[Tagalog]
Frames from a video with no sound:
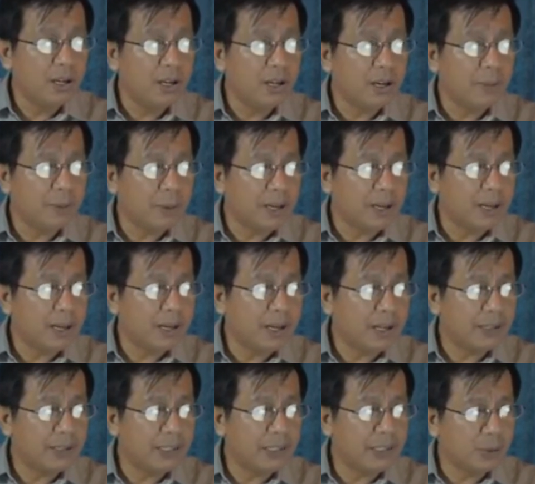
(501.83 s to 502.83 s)
kapag
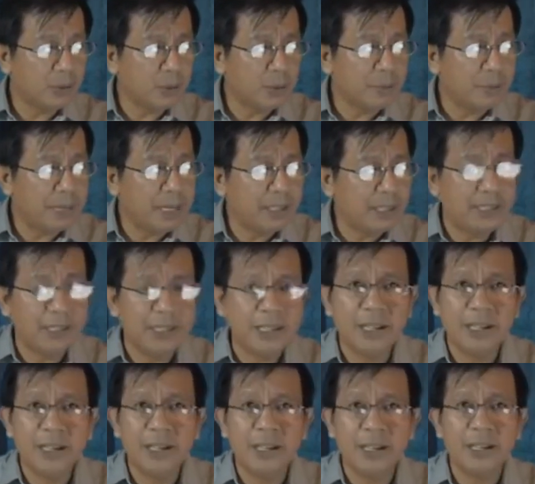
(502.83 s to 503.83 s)
uh, tinanong naman natin
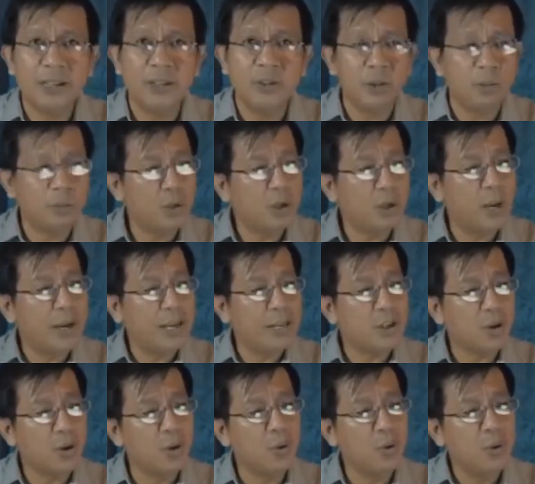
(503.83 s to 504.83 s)
ng uh,
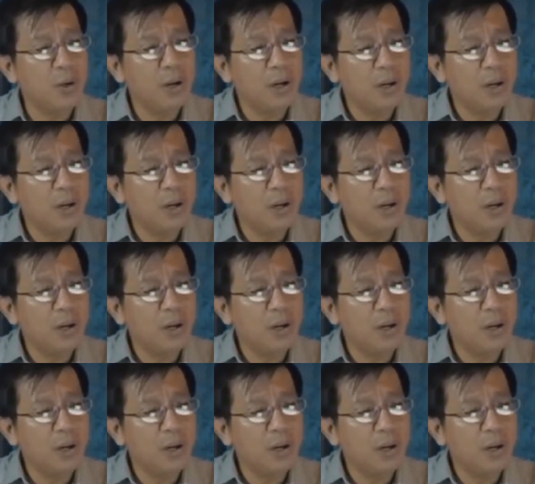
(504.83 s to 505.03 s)
WHO,